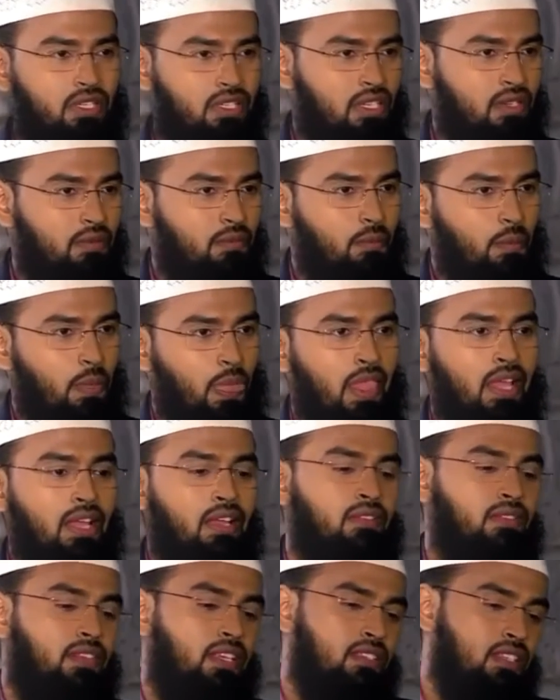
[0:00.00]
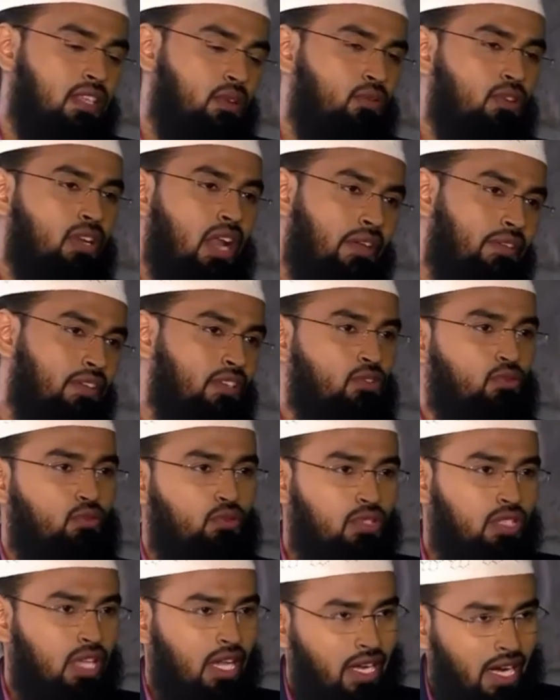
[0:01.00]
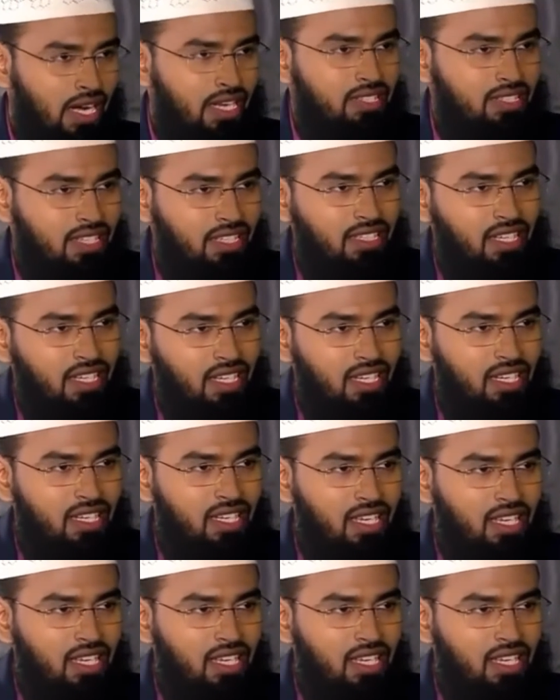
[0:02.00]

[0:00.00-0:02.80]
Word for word: भेजें तीस दिन वो ड्राइविंग स्कूल जाए गाड़ी सीखने के